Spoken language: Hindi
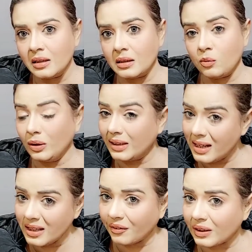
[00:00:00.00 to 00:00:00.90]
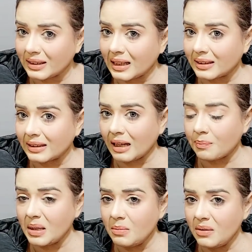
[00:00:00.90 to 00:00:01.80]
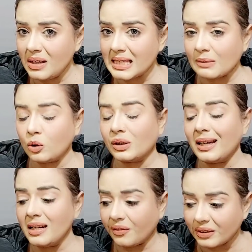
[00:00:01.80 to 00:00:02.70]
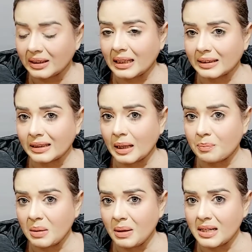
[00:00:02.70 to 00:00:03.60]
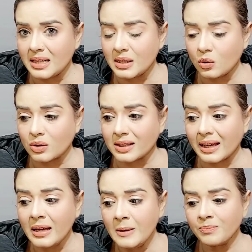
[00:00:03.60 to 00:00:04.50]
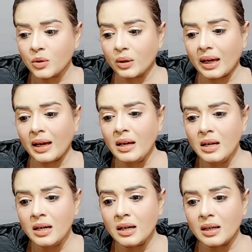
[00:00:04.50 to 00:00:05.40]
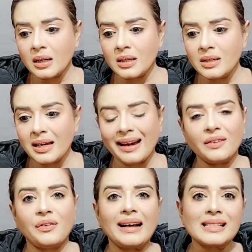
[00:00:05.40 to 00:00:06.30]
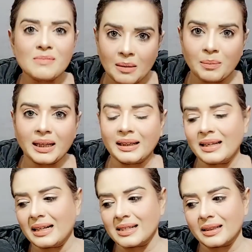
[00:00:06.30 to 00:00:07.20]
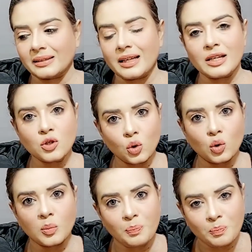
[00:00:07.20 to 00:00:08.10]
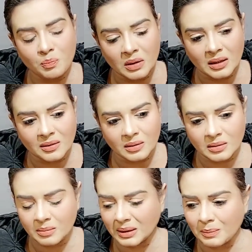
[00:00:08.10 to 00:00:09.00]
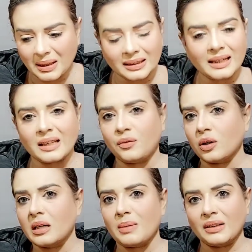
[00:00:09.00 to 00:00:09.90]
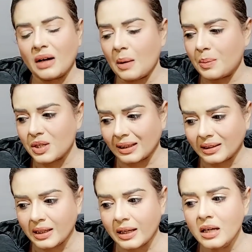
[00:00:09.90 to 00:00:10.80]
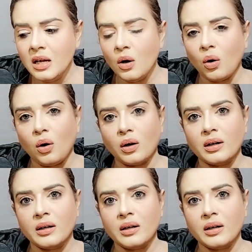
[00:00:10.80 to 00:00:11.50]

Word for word: वो इतनी नफरत करता था अपनी बीवी से वो इतनी नफरत करता था अपनी बेटी से क्योंकि ये अल्फाज में हम बयान नहीं कर सकते जो लोग मतलब कत्ल के फ़ौर बाद वहाँ पर जाते हैं और